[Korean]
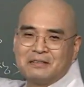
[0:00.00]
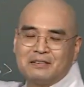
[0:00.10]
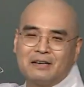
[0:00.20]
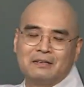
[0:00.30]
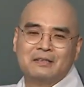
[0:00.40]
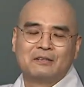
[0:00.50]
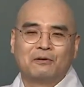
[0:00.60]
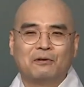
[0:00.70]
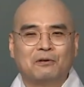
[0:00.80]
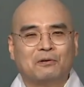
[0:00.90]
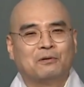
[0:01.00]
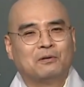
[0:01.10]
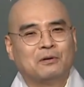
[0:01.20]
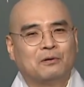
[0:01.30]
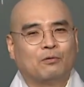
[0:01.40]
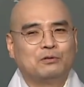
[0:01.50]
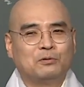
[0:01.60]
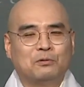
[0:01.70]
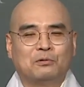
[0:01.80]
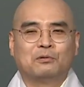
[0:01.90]
그러니까 어
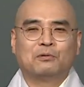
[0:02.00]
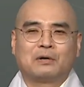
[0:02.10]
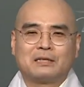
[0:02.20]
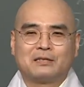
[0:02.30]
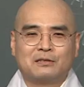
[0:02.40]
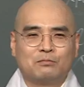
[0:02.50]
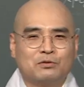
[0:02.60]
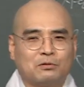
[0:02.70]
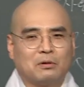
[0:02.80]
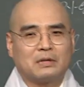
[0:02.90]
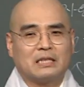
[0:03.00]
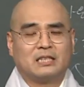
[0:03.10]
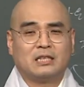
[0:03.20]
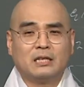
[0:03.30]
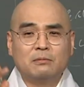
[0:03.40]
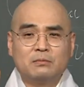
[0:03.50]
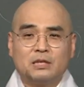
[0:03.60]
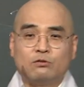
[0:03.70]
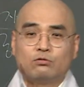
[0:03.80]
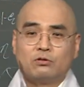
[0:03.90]
원효 같은 분도 그러니까 지금
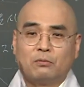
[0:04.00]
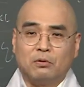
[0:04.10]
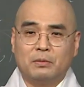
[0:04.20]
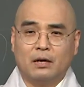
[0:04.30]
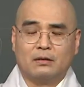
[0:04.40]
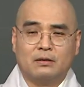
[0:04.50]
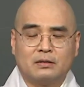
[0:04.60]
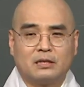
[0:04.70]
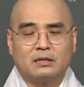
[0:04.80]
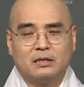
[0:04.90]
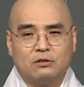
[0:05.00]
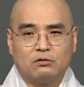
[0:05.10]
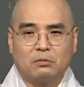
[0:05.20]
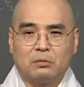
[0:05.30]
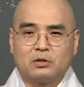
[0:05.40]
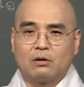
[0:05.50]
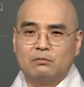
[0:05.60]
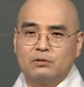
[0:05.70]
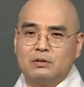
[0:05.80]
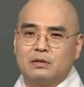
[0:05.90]
기준으로 보면 지금 기준으로 보면
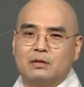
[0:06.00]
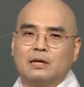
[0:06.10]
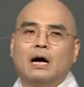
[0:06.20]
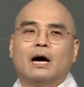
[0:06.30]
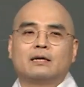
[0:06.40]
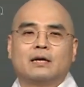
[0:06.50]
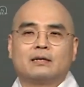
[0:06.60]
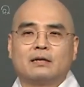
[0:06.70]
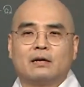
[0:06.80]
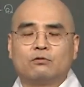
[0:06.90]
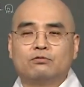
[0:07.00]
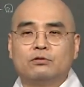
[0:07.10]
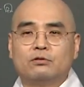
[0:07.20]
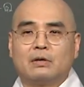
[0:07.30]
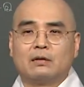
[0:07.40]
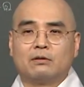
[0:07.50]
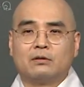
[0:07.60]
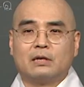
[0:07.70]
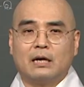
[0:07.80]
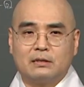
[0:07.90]
저런 분들은 아 대단하고 훌륭한
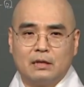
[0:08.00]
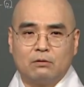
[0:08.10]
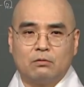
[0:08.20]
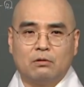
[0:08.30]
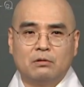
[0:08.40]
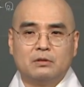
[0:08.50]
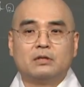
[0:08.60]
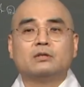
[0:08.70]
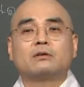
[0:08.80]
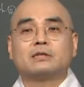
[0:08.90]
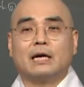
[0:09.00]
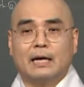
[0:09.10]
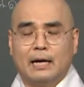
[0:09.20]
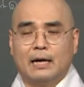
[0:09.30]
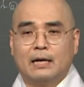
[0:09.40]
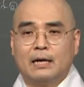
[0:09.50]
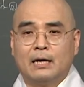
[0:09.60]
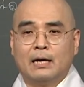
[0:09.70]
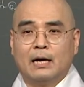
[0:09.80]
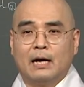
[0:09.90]
어떤 학자고 능력자야.
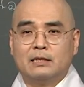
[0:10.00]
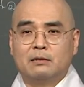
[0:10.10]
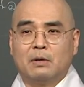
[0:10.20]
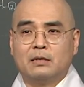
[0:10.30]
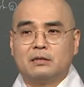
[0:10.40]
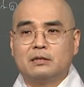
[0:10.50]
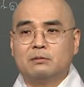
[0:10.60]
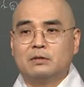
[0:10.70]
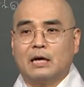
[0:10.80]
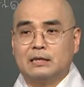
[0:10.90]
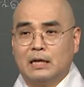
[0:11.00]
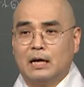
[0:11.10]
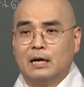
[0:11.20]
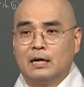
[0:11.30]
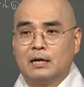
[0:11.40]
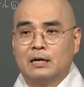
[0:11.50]
하지만 스님은 아니야.